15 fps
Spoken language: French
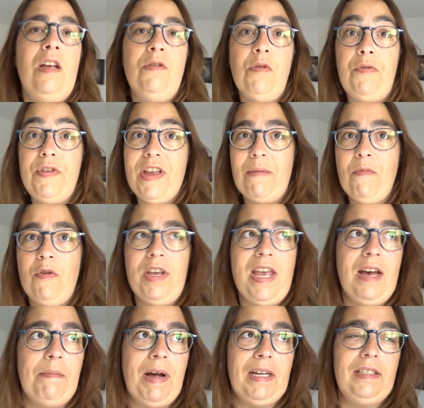donc finalement,
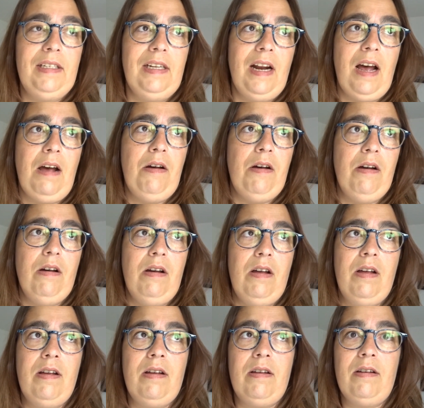hier, mardi, là, euh,
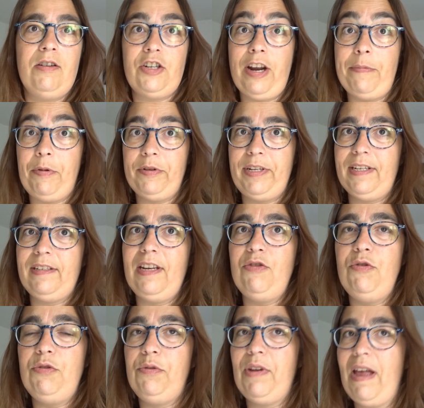j'avais pensé que c'était
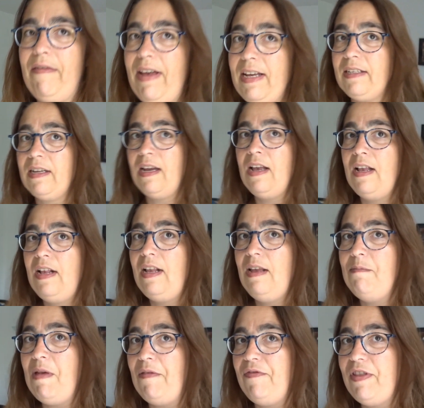juste une averse,
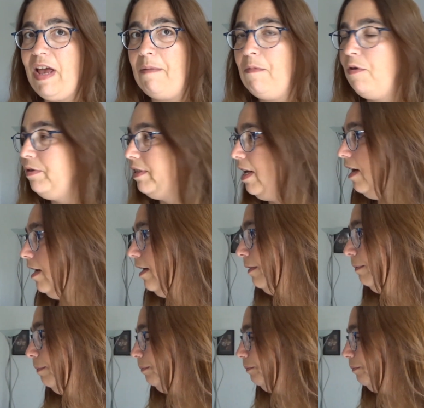mais finalement, ça... Euh,